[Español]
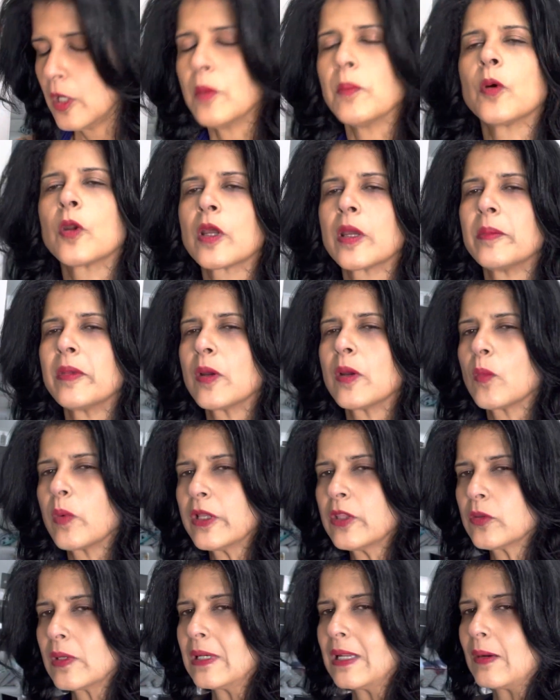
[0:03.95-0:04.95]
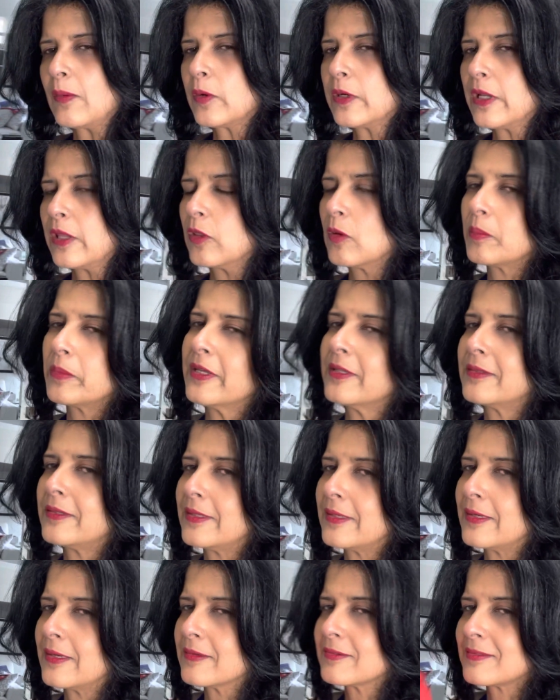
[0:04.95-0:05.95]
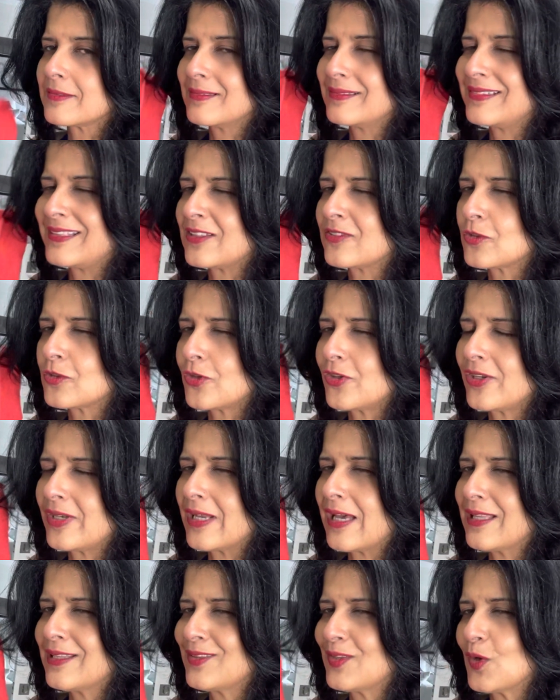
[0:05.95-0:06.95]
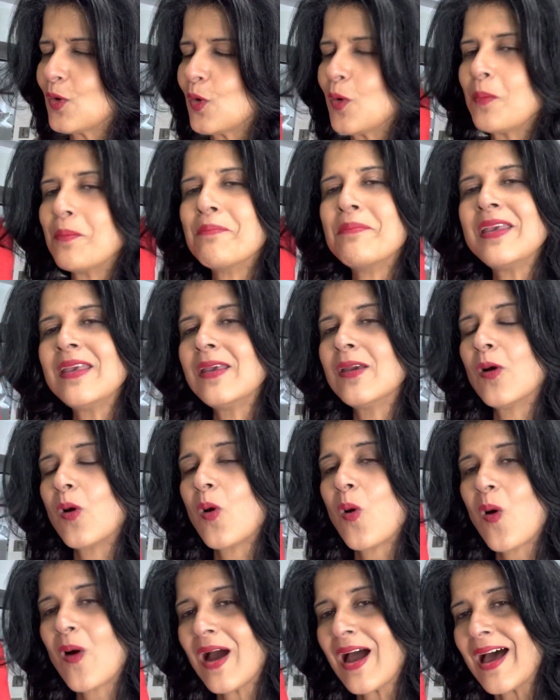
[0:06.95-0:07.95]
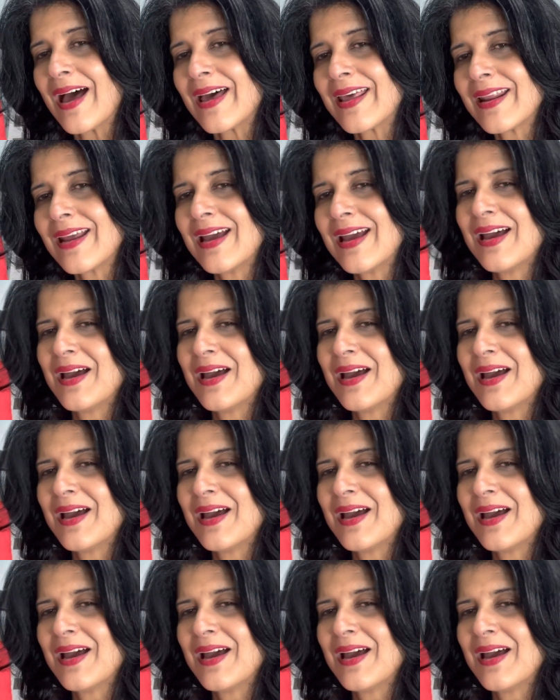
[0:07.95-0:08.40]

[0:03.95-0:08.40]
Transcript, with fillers: porque me encuentro en labores domésticas, desollinando mi hogar